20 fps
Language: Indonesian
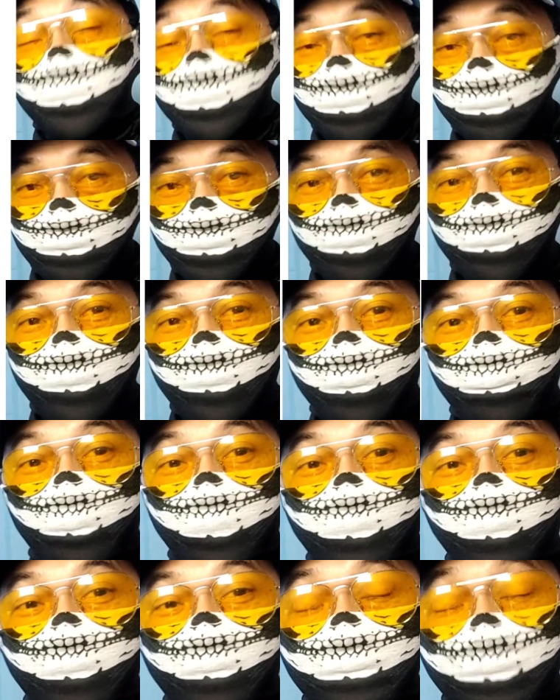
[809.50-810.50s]
bisnisnya dari
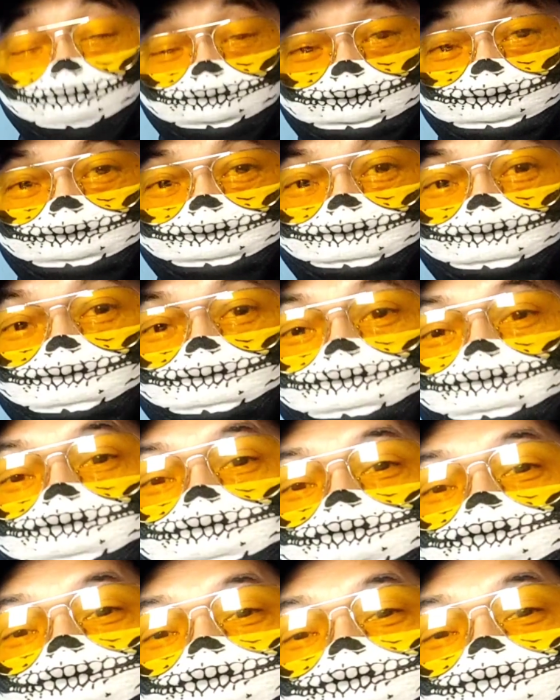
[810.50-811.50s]
mana tanya dong
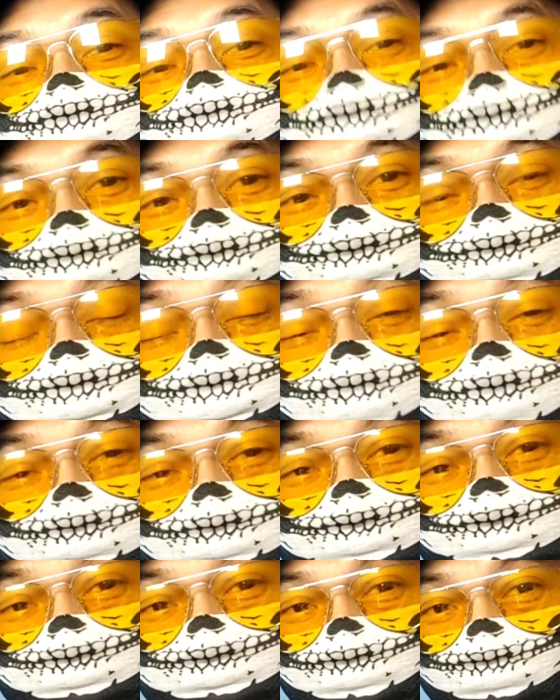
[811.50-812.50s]
oke terima
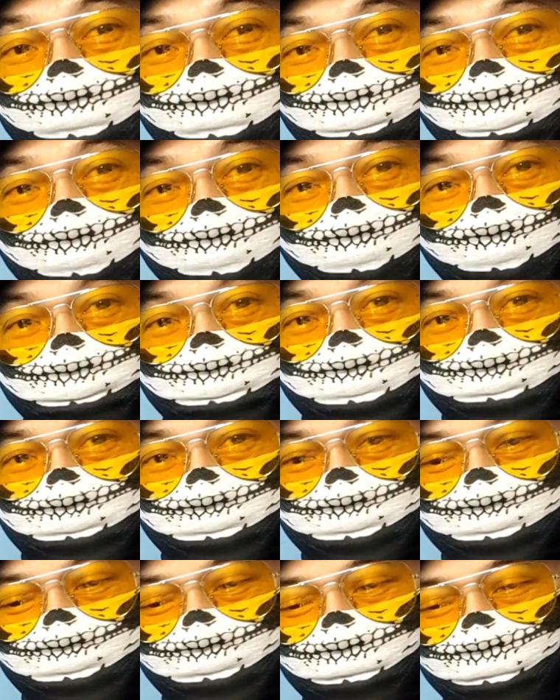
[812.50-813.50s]
kasih jangan lupa like
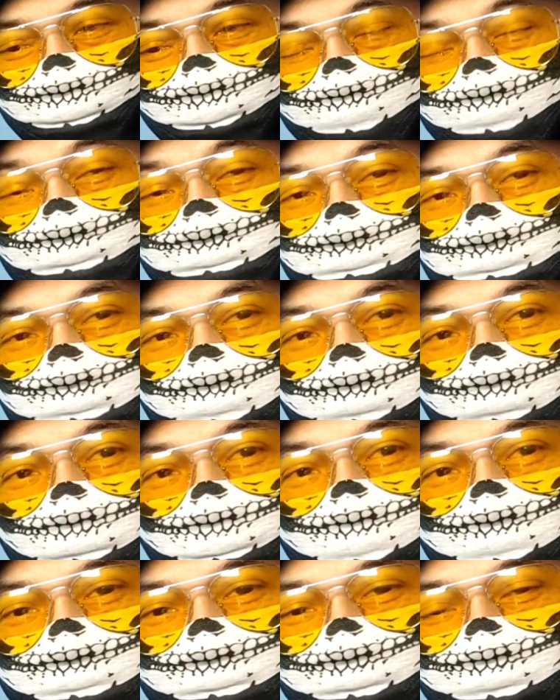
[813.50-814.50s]
share dan komen jangan
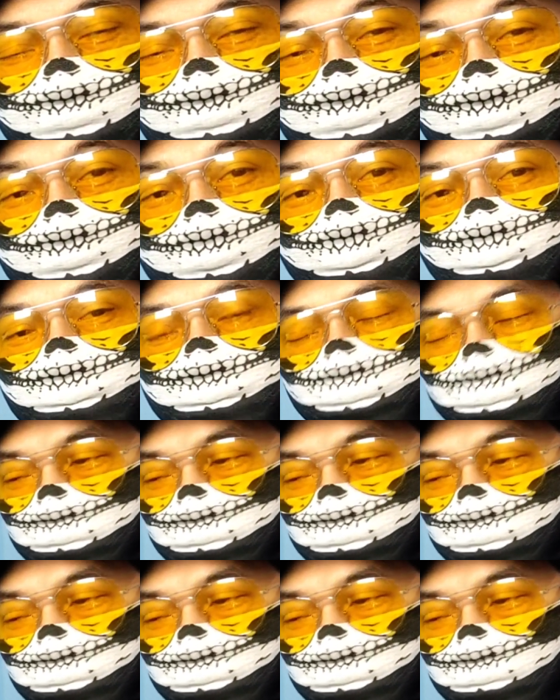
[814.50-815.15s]
lupa juga share